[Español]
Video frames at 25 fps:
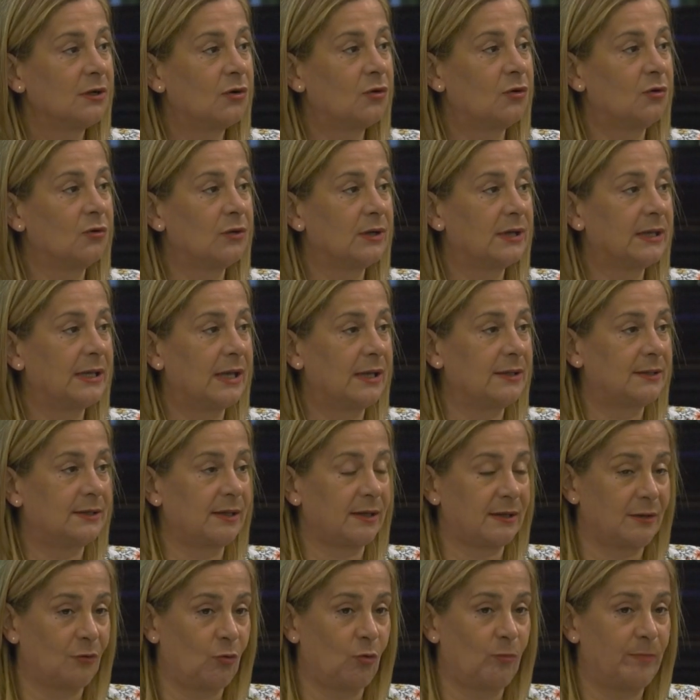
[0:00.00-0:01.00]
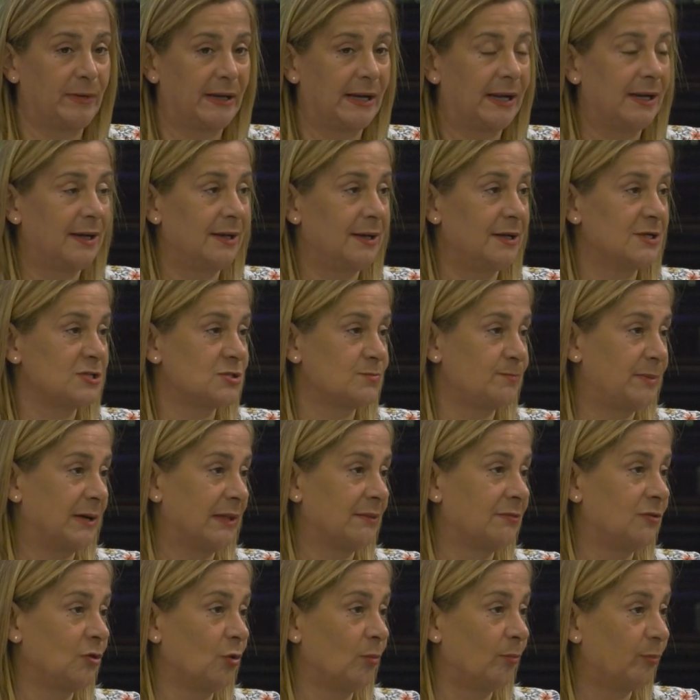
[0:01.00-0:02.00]
con que hay que recuperar el
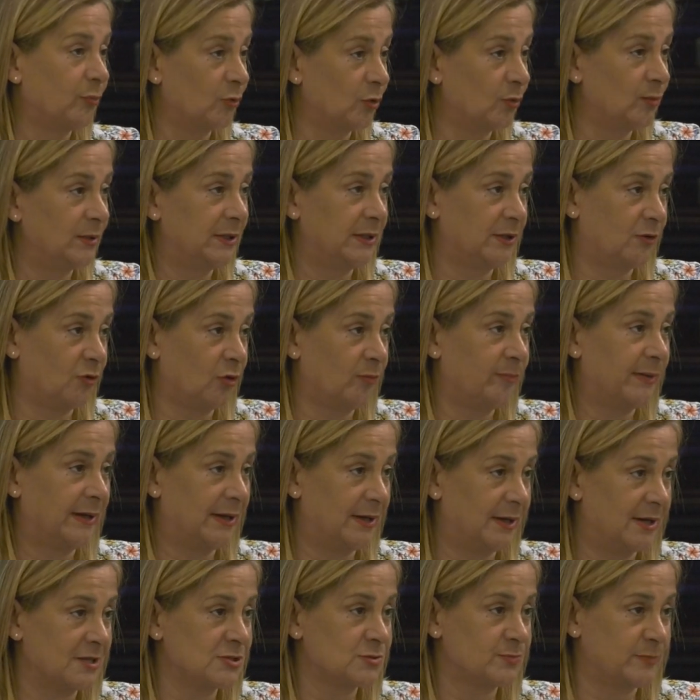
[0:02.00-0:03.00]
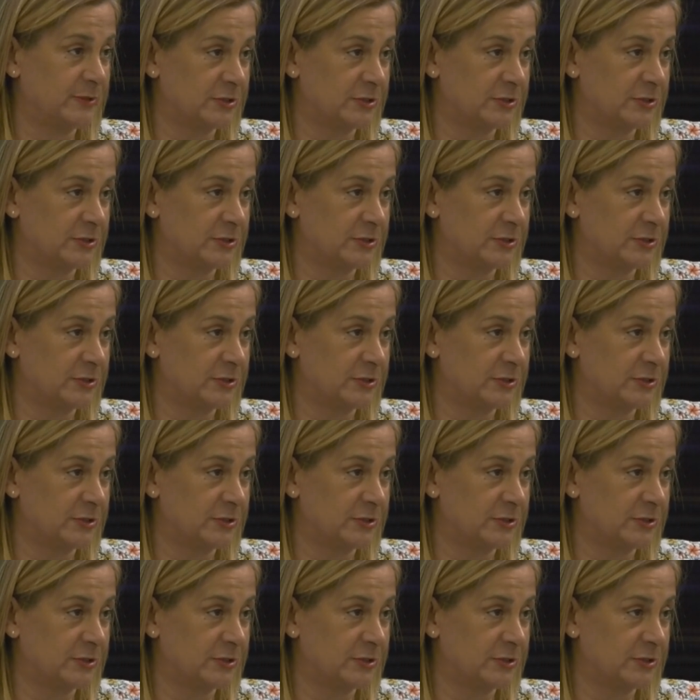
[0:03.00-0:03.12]
espacio público para las